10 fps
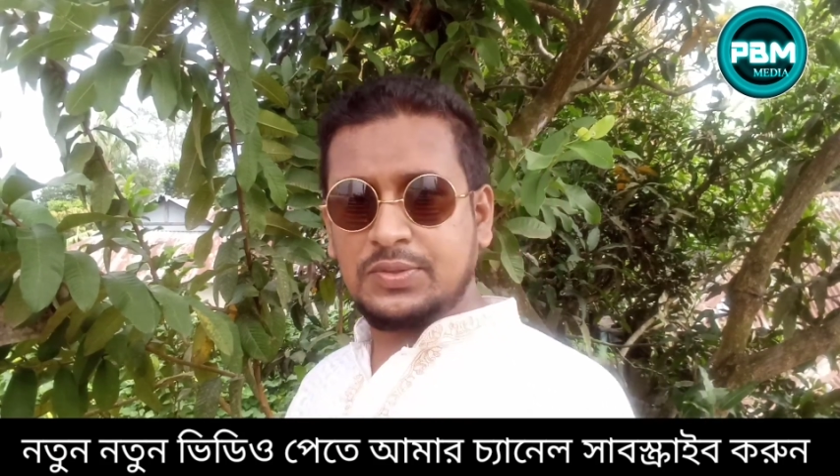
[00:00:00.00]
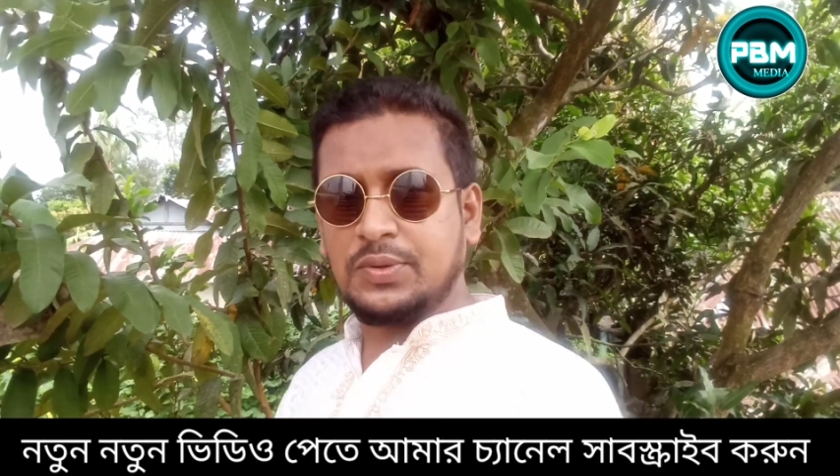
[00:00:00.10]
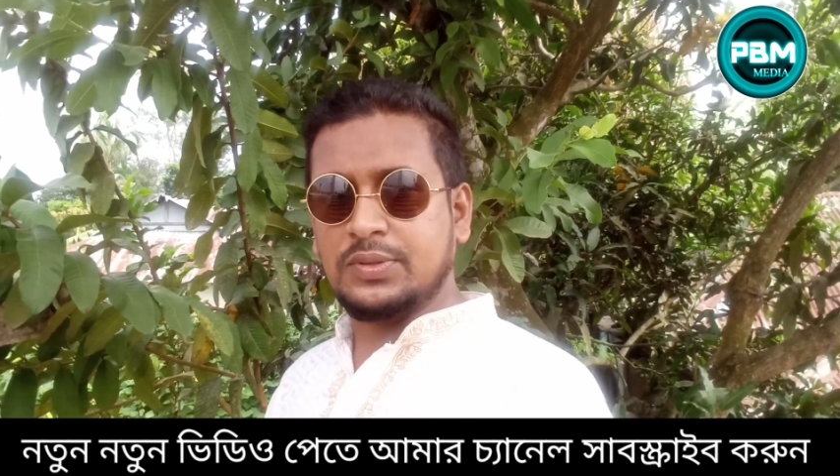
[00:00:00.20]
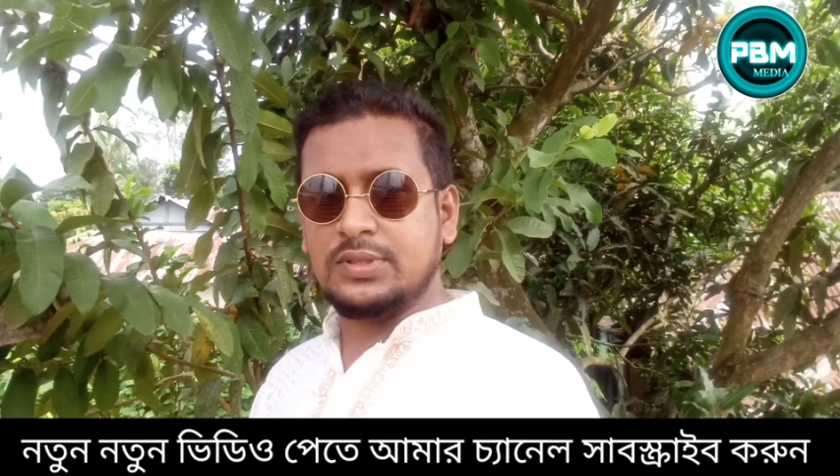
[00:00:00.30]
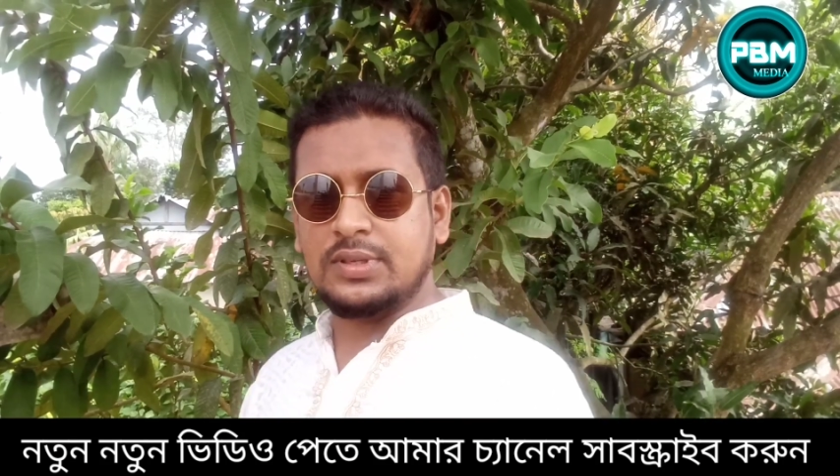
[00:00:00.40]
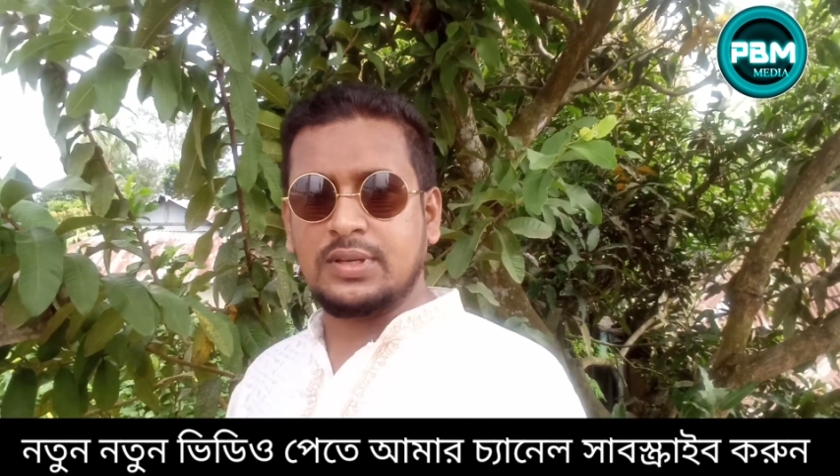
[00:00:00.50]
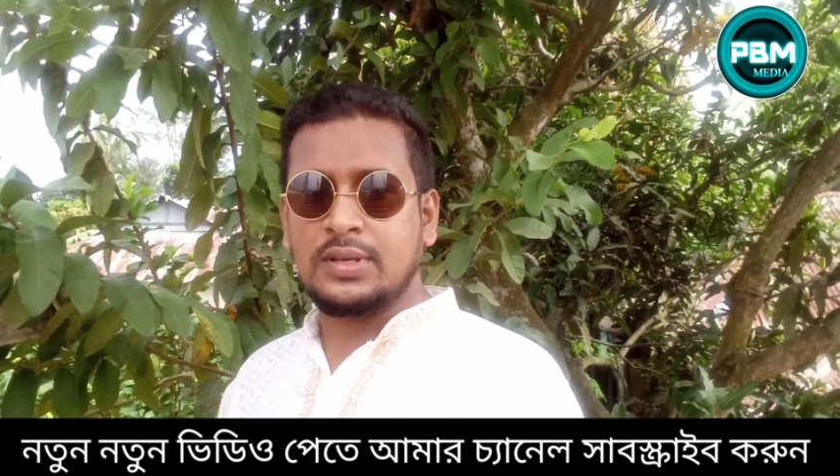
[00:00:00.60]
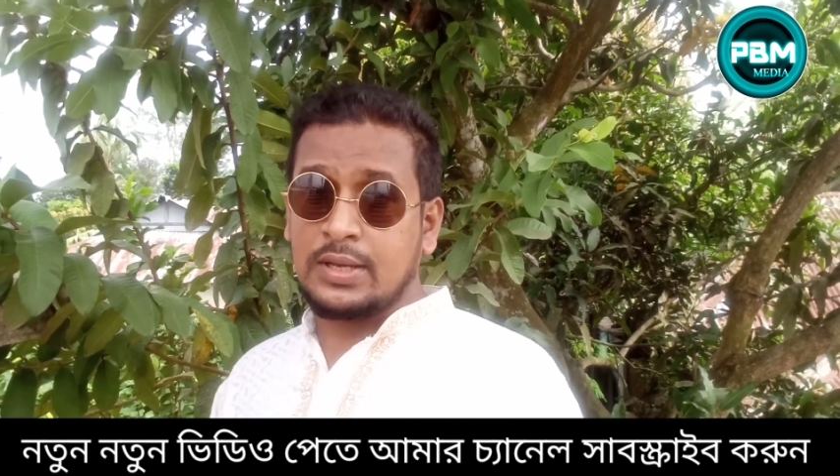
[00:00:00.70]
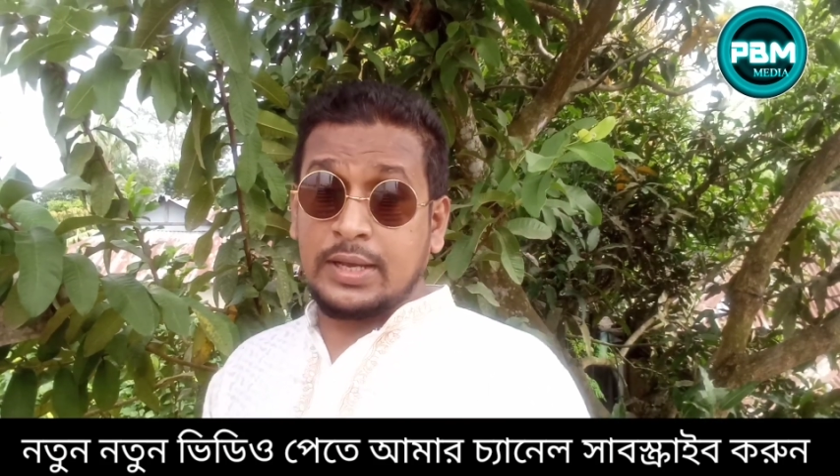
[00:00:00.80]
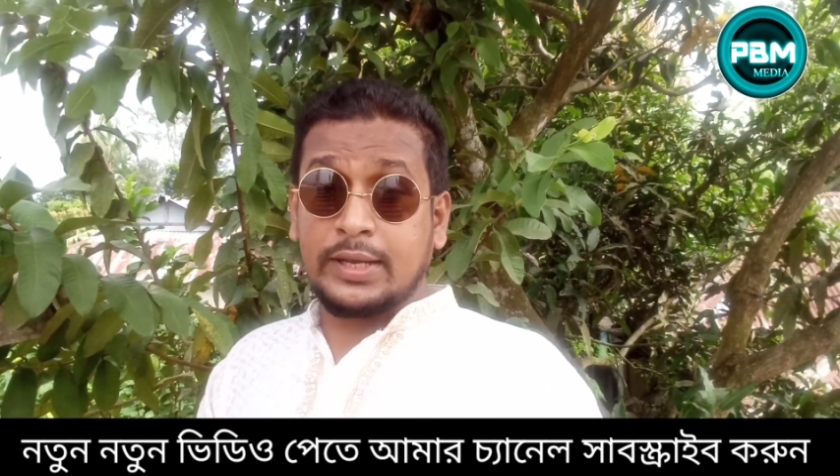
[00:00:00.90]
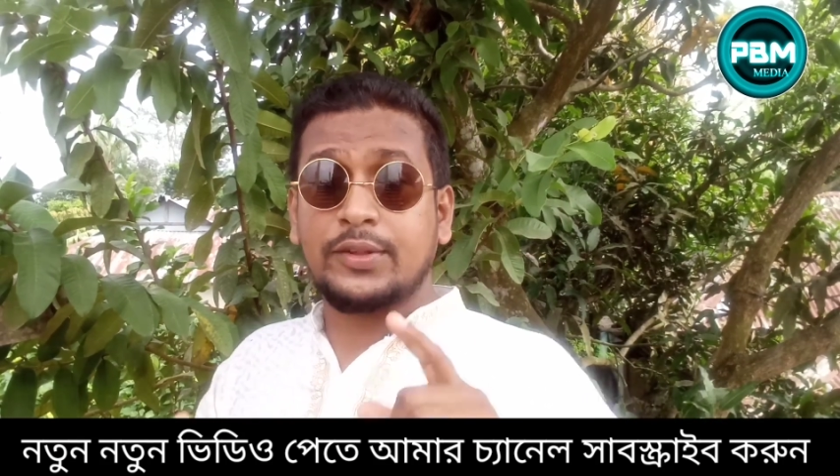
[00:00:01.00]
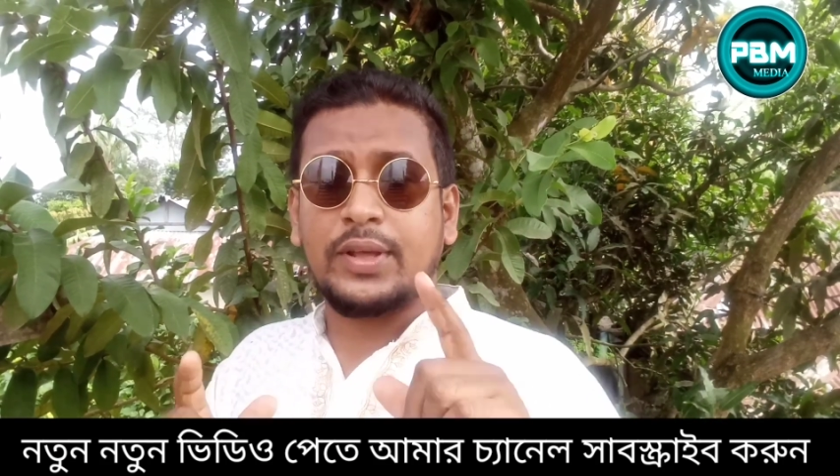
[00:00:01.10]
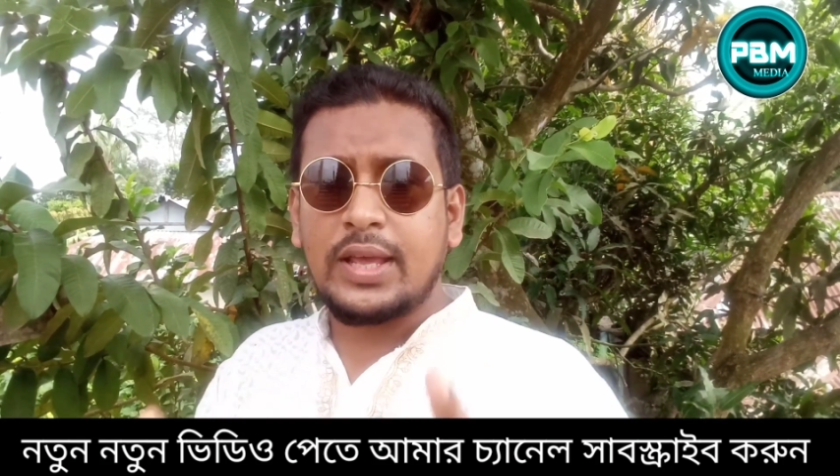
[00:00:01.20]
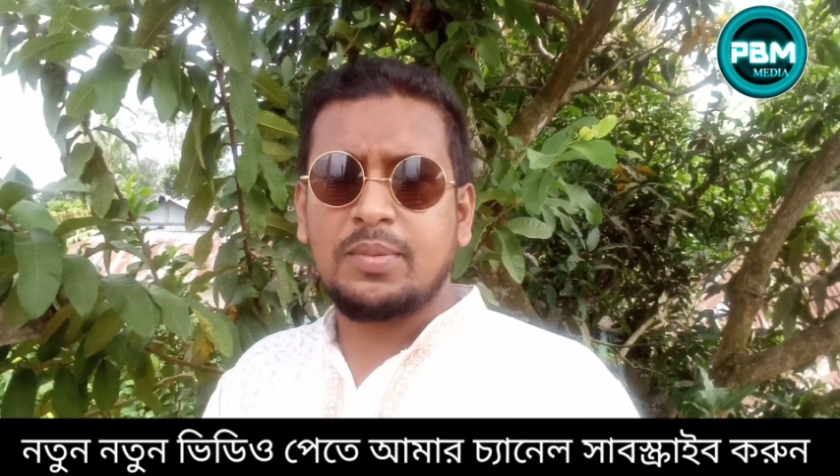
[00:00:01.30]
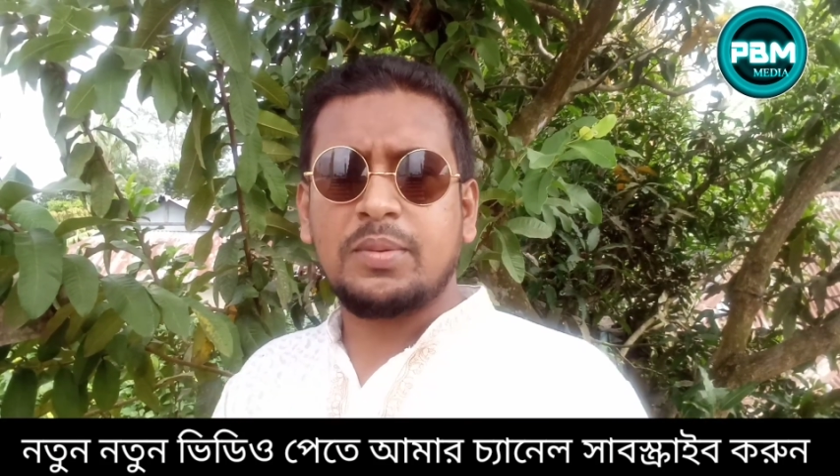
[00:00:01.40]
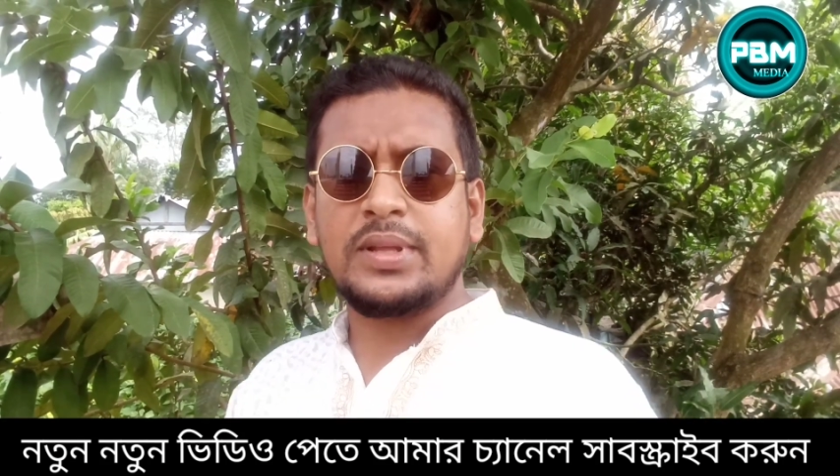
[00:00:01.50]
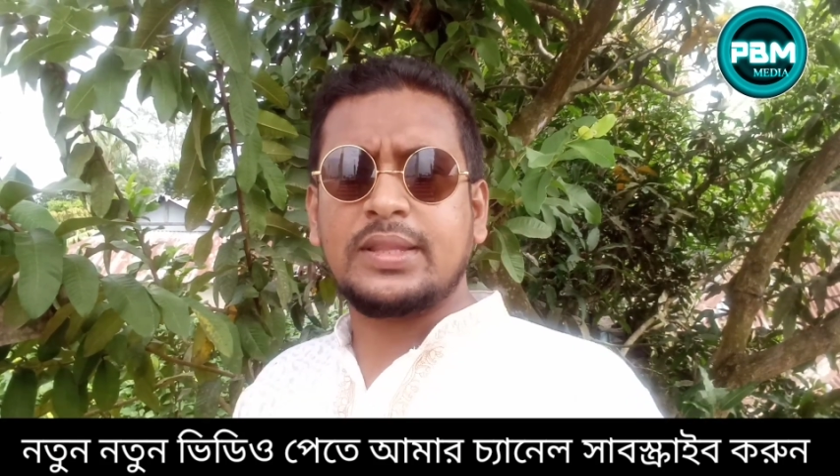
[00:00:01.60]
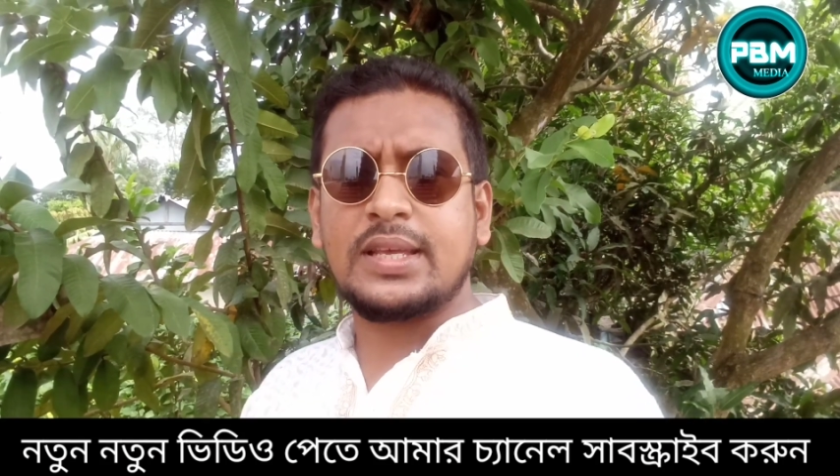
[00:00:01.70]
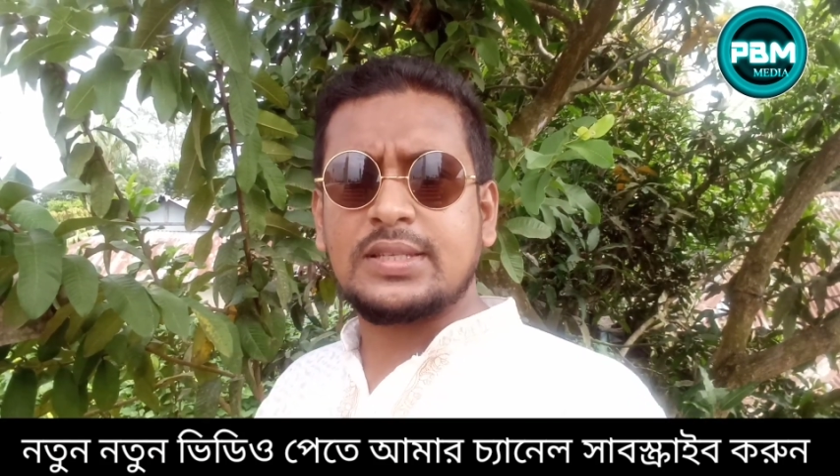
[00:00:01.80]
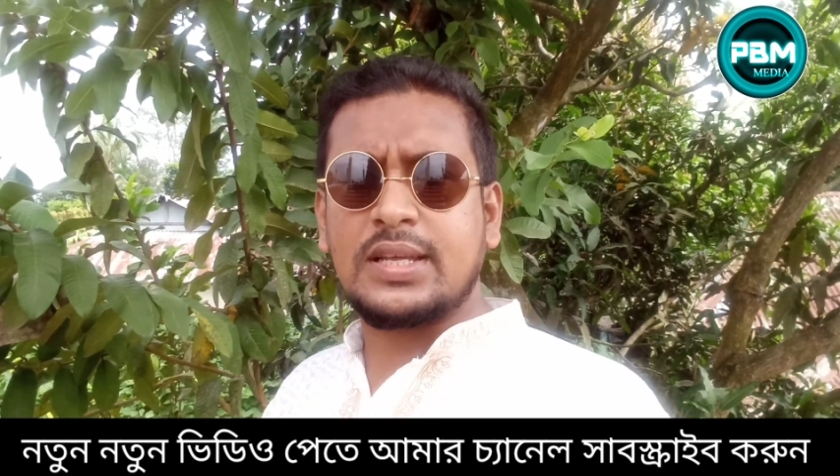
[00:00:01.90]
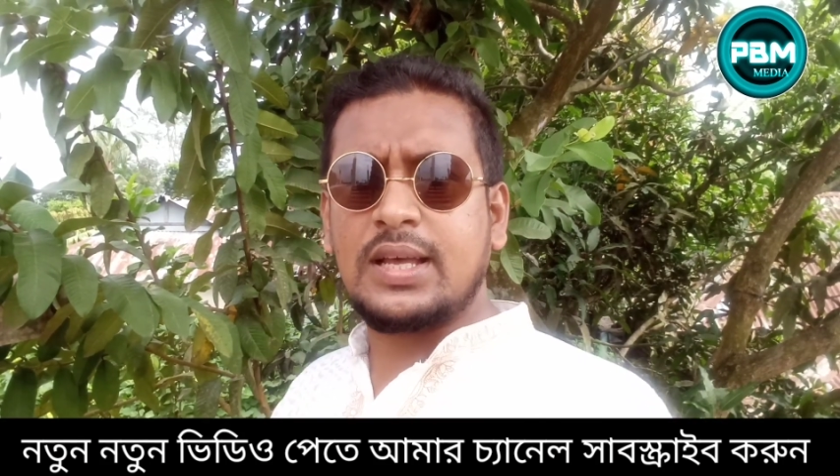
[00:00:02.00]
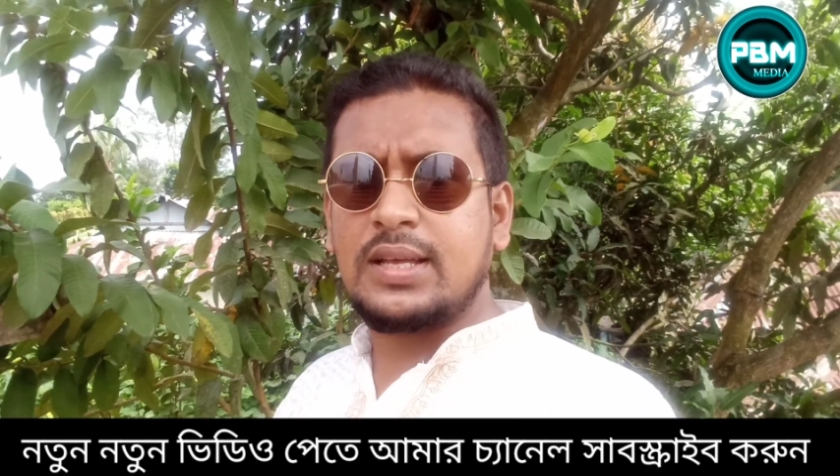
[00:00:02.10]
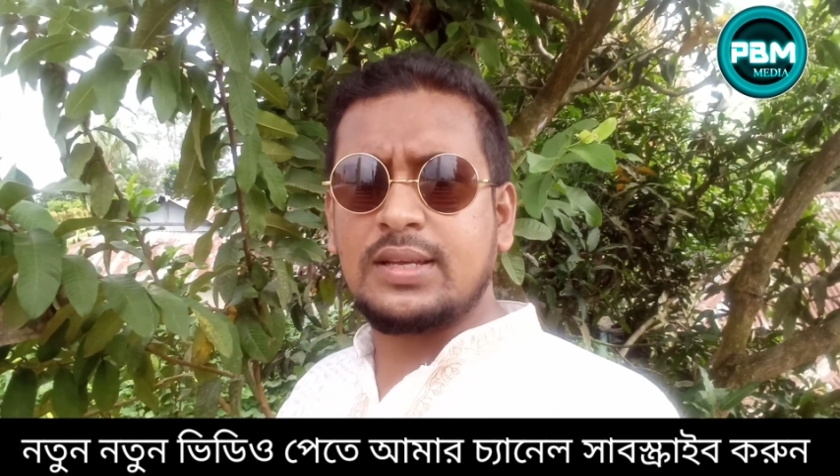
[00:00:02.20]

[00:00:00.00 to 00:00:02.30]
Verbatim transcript: চলছে কিন্তু এভাবে দেশটা